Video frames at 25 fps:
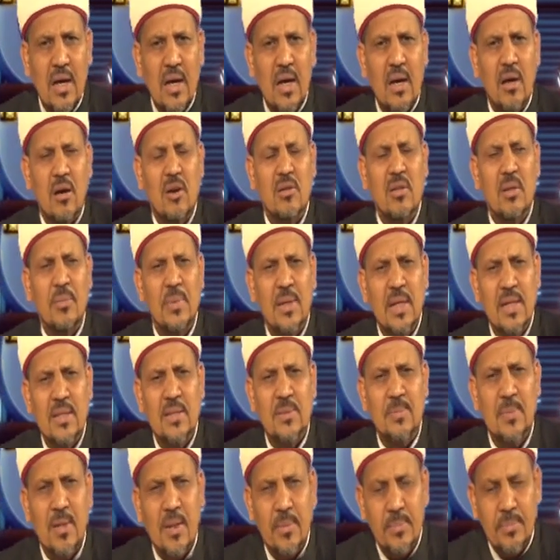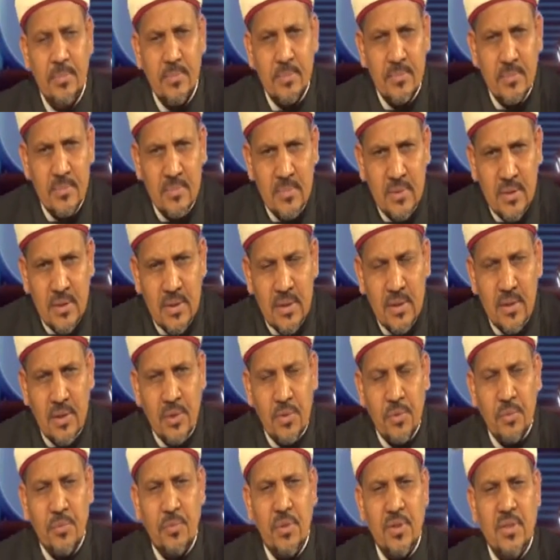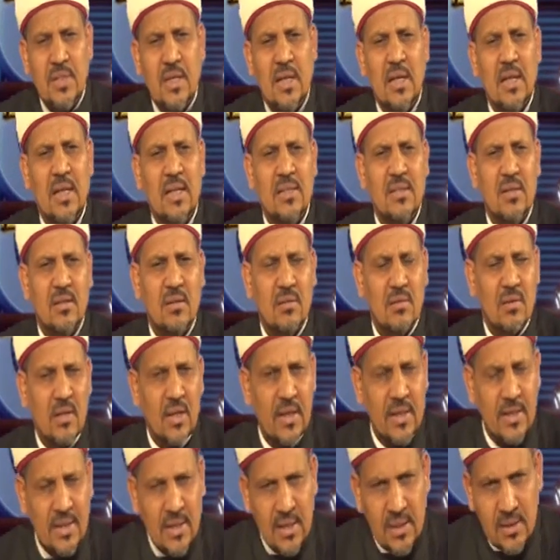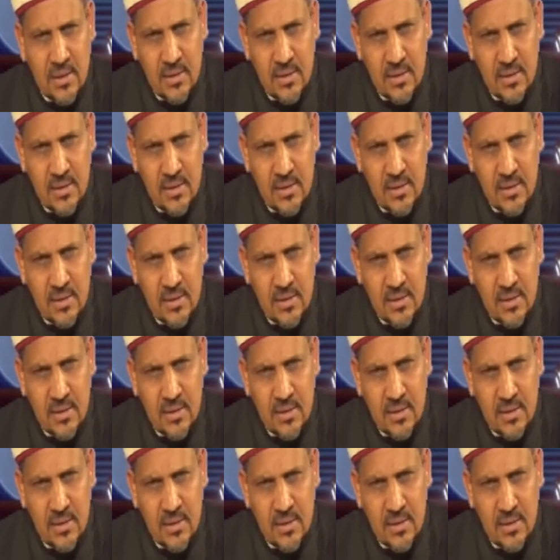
أخذ بالأسباب فجهز الراحلة